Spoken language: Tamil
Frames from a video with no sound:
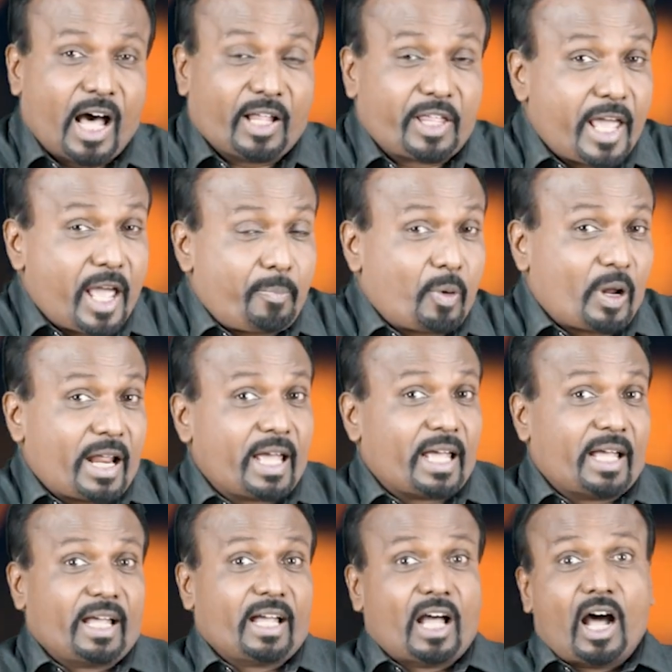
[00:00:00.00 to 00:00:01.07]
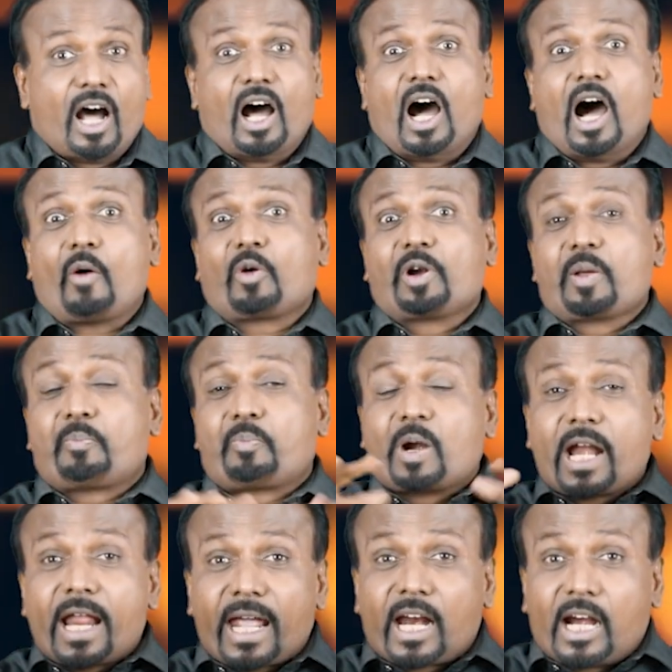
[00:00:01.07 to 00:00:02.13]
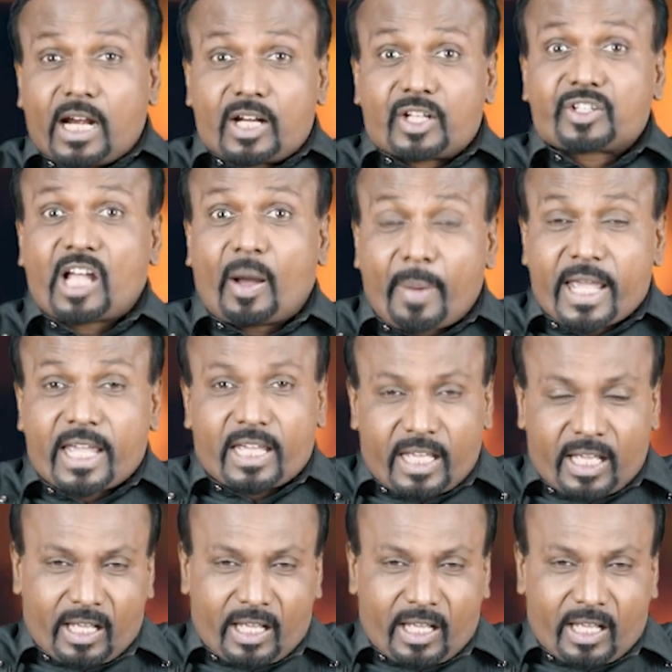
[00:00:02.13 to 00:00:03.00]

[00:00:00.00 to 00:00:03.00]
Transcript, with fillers: அதே போல் அவருடைய பிள்ளைகள் சபை